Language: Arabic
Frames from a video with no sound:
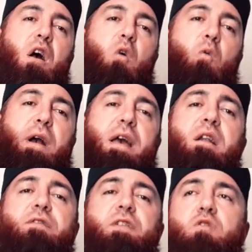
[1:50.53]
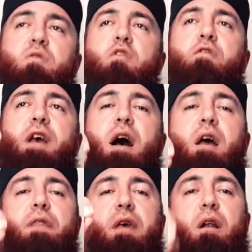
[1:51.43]
وكان في صفوف
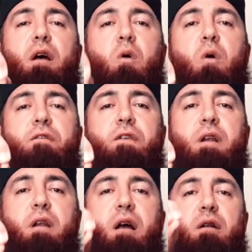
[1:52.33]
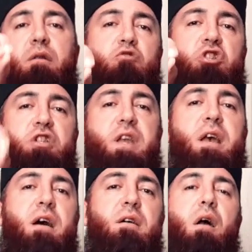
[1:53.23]
هذه القوافل
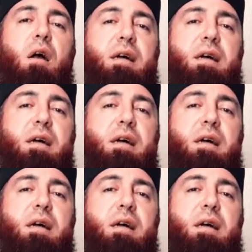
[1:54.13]
المشركة